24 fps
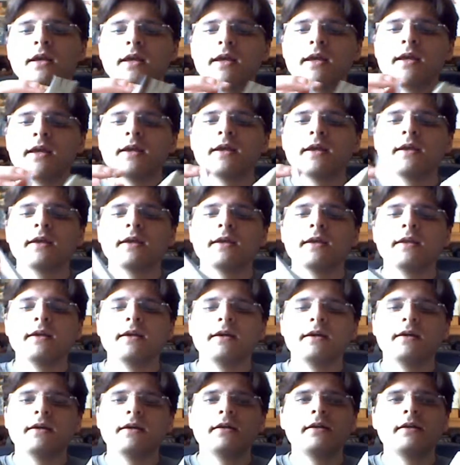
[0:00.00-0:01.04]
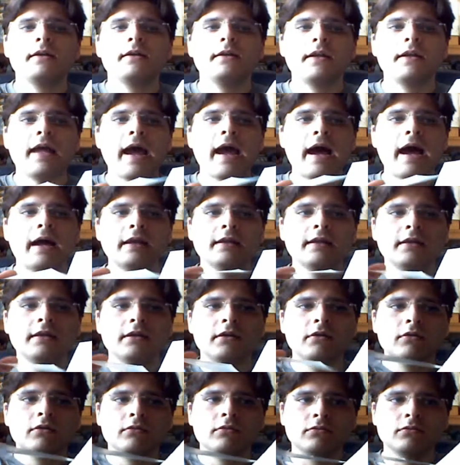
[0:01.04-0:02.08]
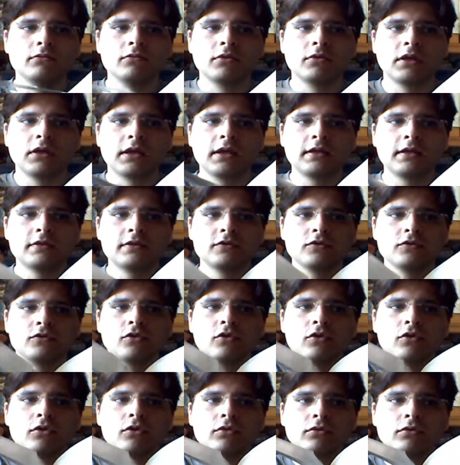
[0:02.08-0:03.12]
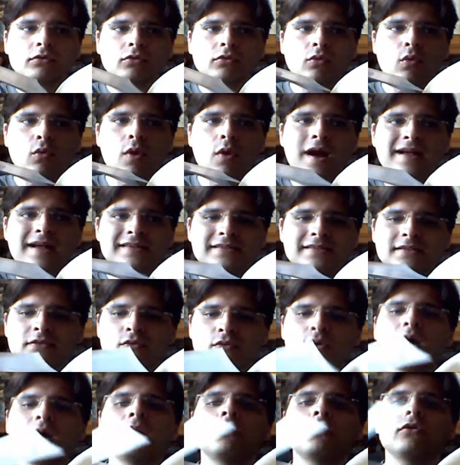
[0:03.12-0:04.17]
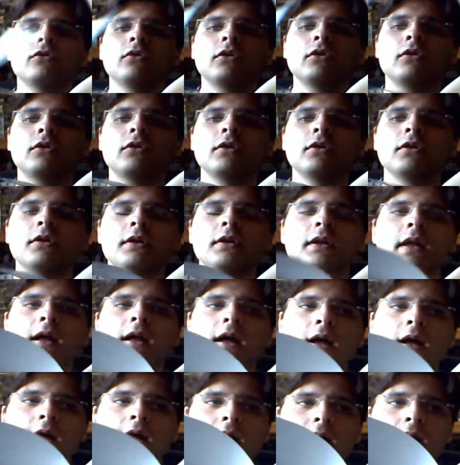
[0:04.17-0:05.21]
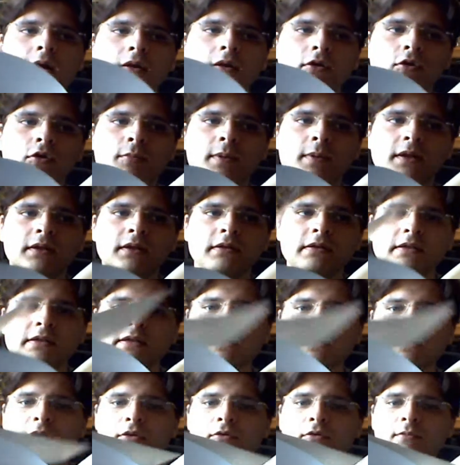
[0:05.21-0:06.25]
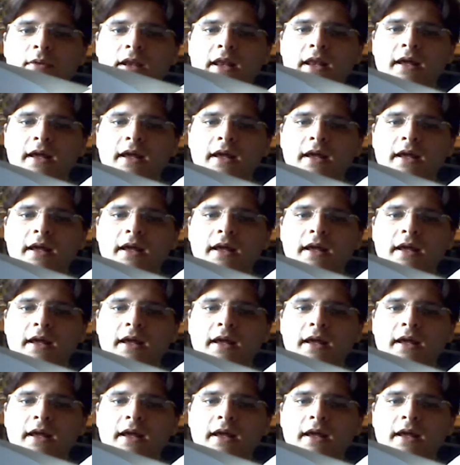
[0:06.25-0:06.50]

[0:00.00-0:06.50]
e eh, le ali che sono quasi quanto la copertina come